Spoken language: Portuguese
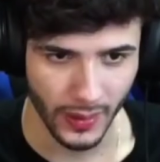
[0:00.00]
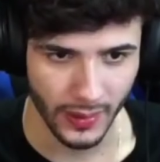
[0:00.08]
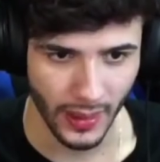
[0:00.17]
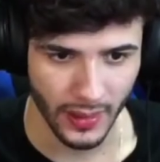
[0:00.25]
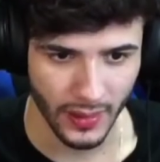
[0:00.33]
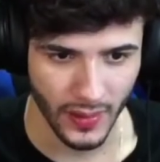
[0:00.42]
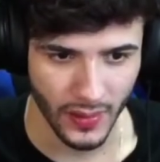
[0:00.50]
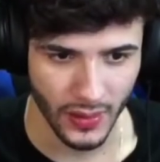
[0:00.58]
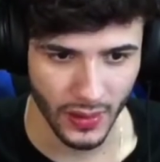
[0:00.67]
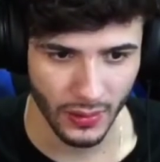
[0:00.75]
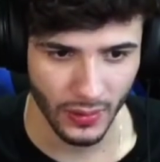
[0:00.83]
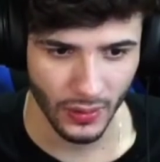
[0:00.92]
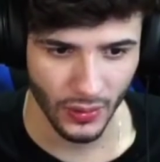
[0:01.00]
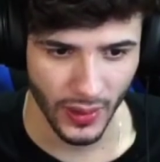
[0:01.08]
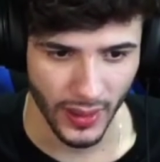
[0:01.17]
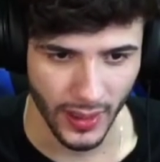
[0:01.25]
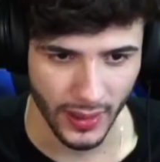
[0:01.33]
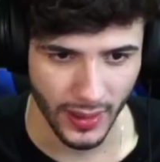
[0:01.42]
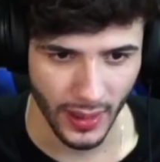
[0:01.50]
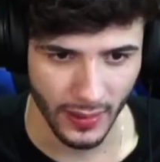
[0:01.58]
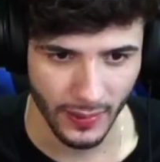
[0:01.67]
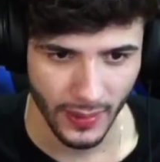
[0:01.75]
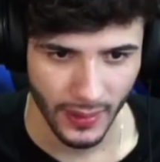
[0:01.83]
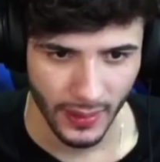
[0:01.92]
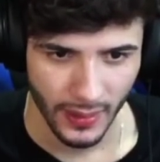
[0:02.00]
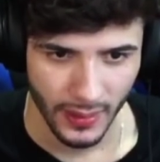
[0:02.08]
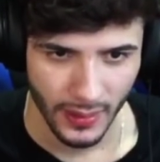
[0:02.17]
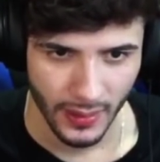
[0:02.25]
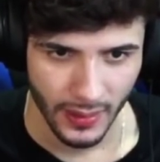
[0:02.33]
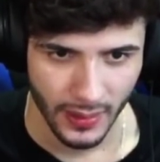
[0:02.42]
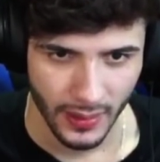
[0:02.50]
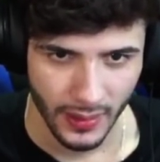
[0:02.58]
Ele tá insistindo nisso aí até... Eu vou embora.